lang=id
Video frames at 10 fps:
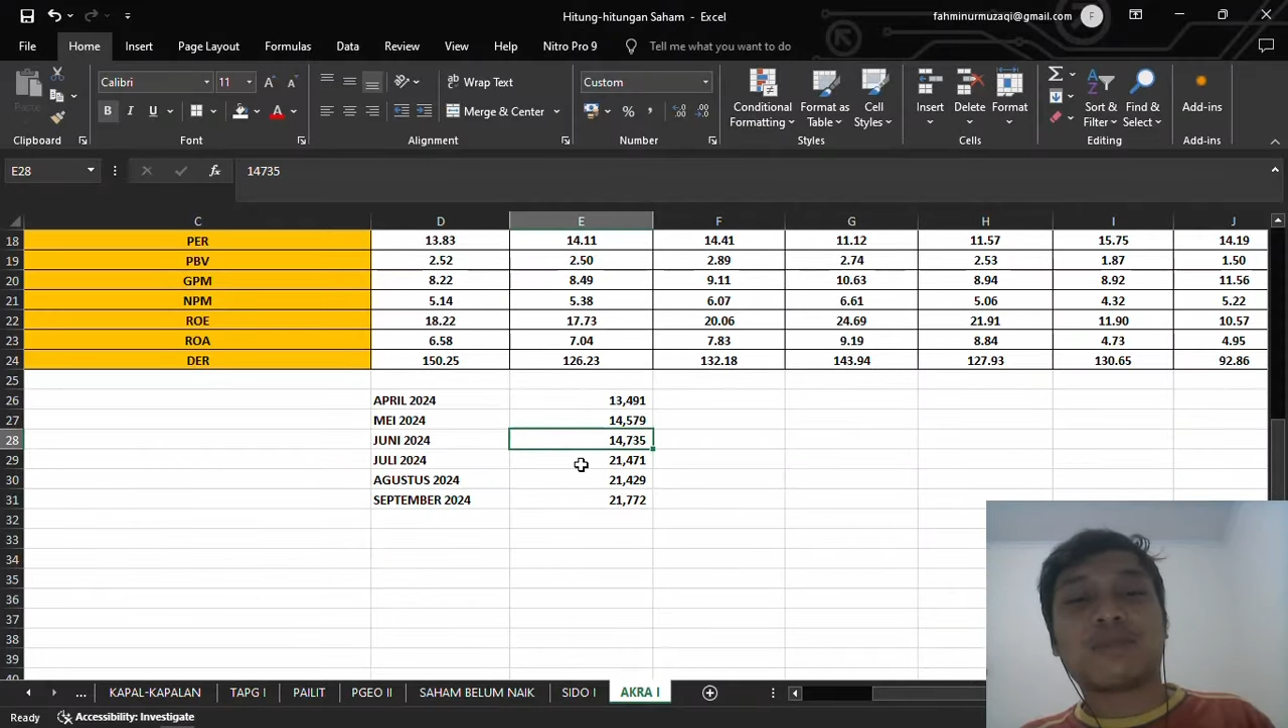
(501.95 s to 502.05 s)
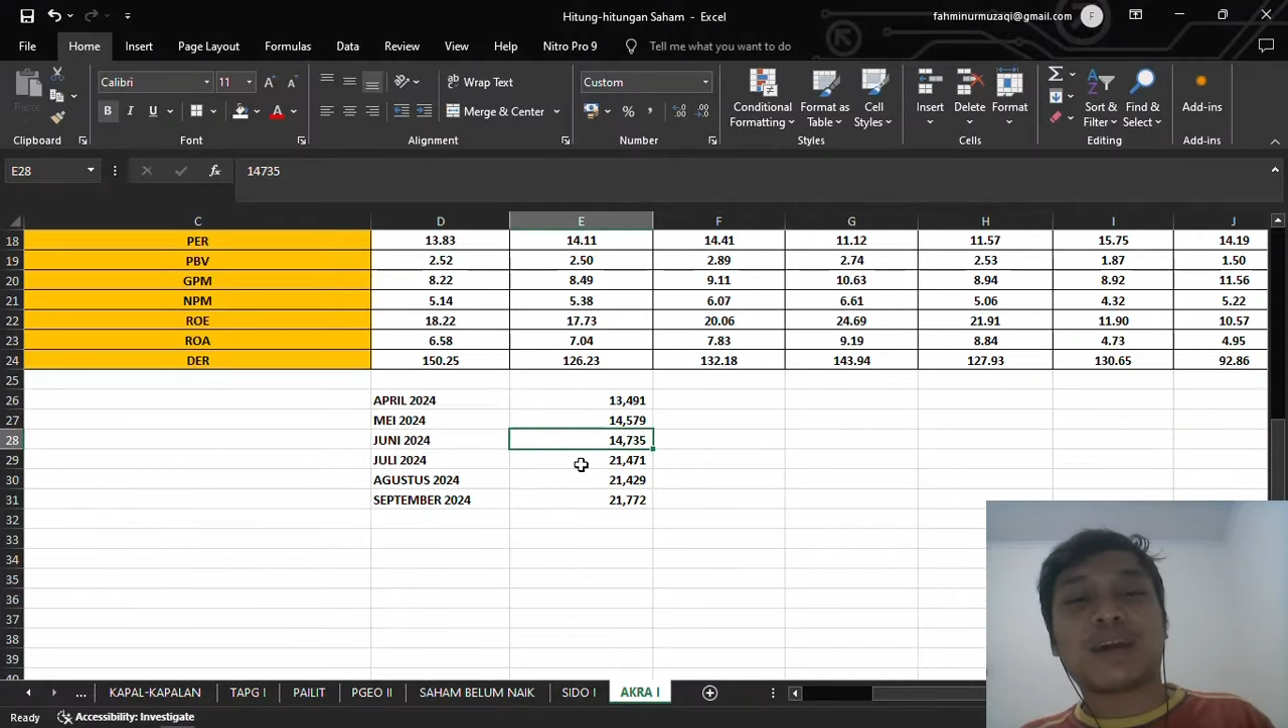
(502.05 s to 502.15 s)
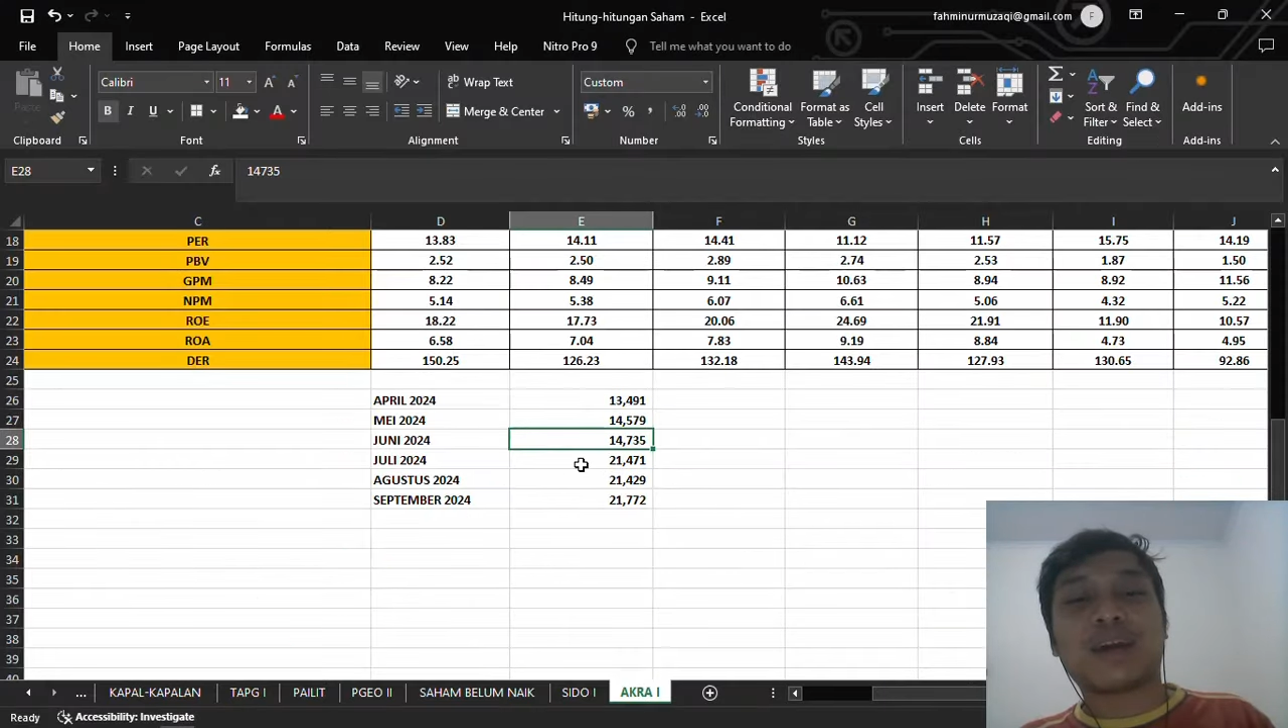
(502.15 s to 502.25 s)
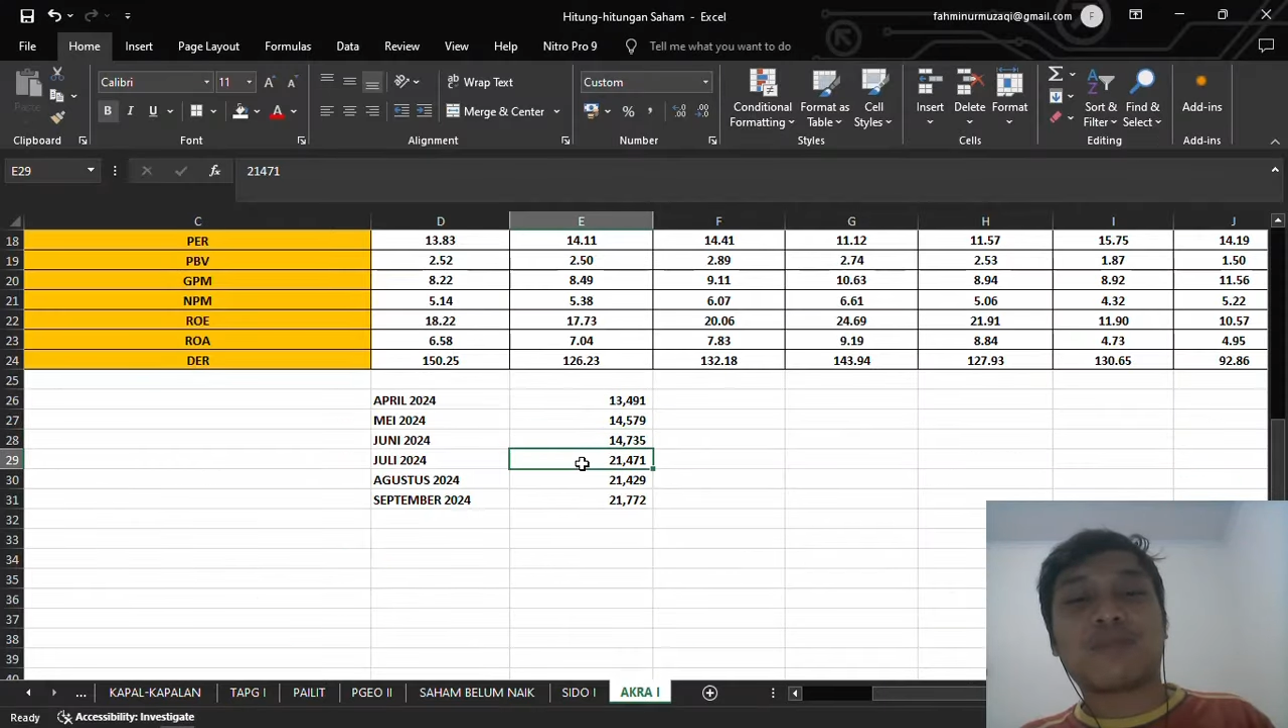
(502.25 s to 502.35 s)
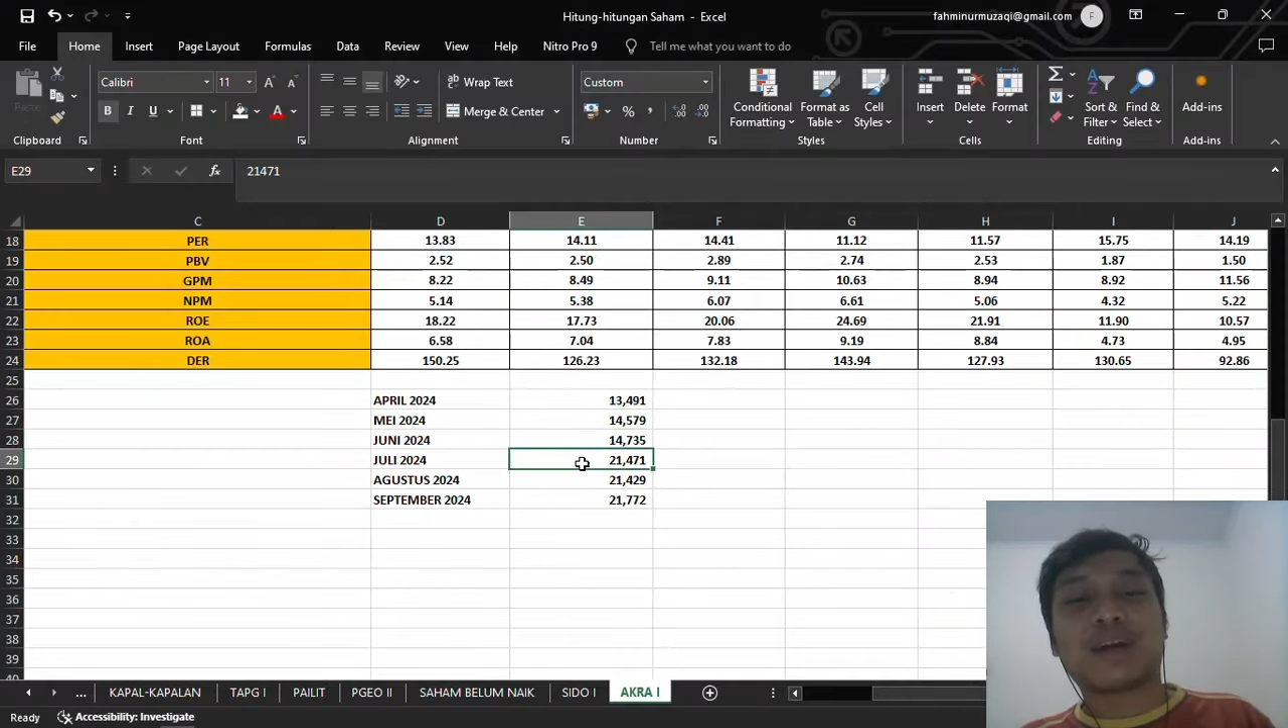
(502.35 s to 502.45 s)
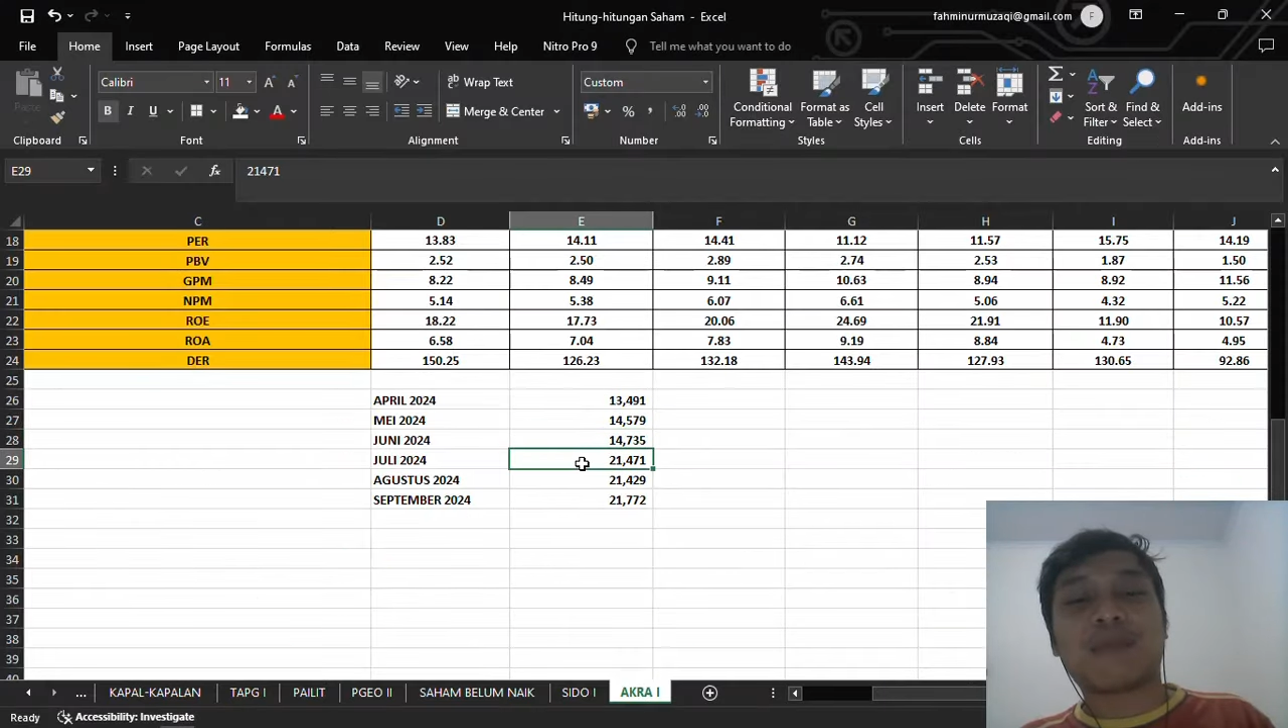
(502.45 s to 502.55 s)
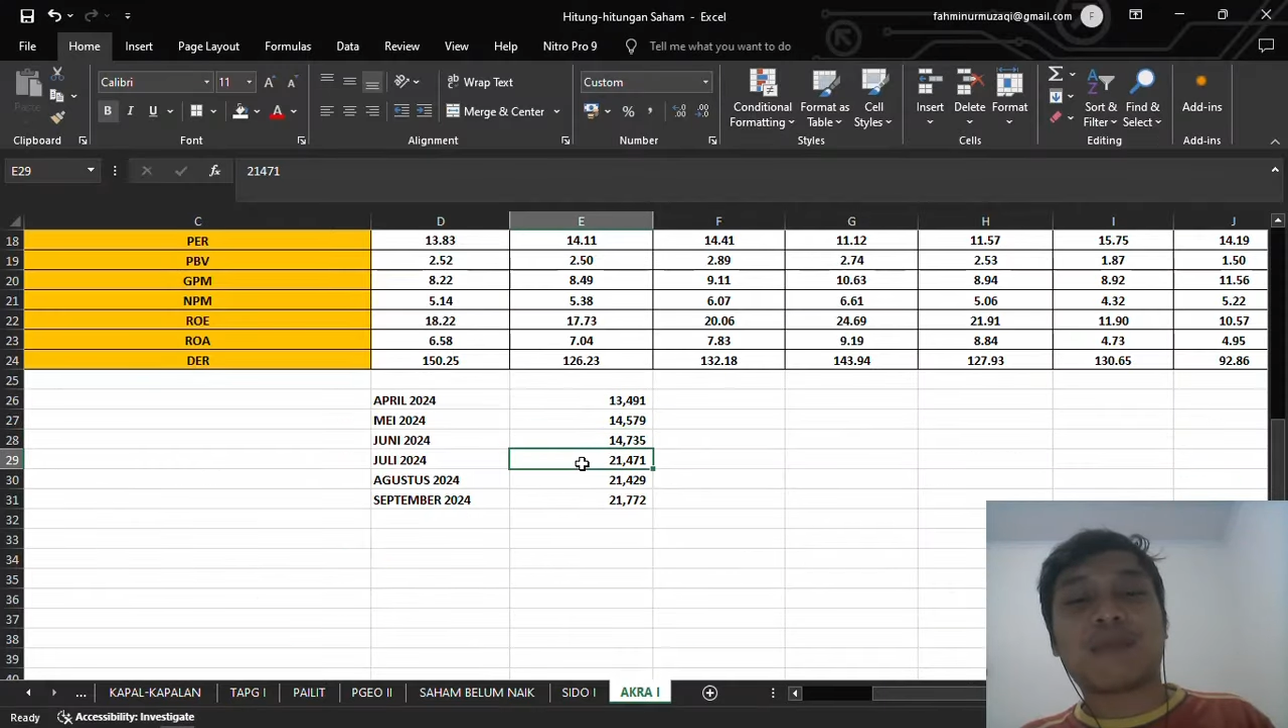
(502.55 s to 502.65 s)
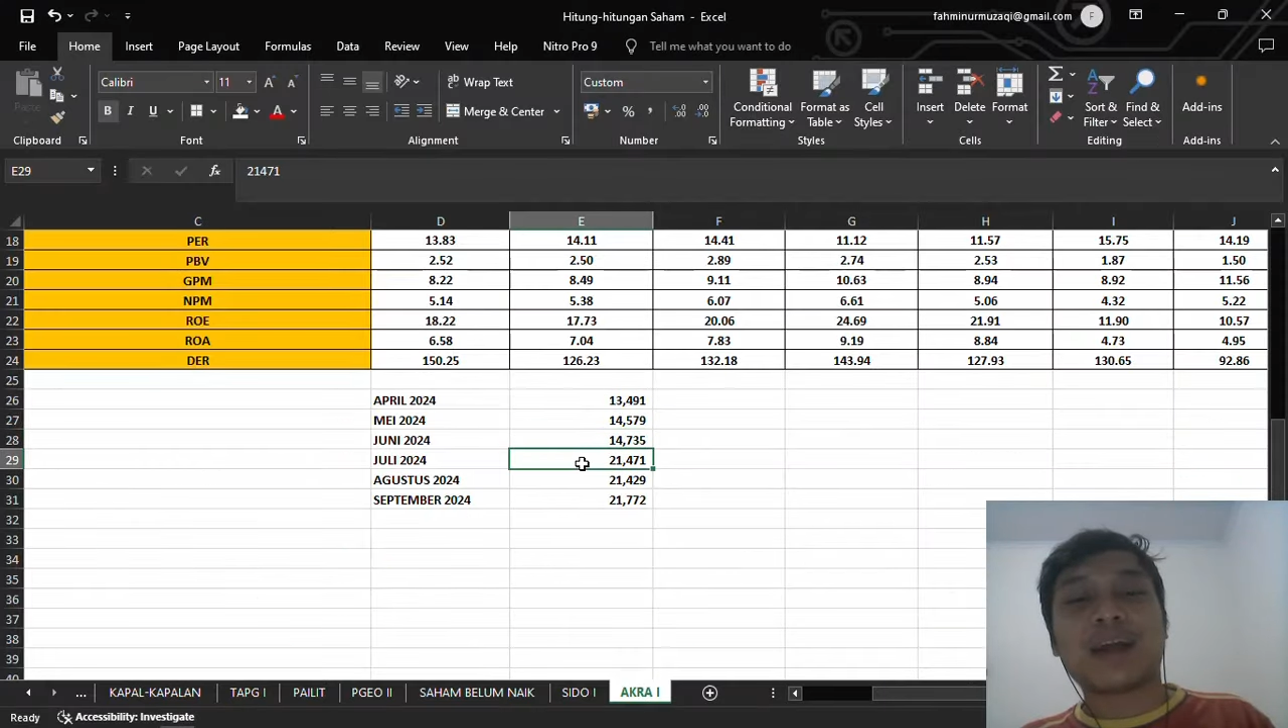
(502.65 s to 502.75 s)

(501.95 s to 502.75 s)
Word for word: mulai mulai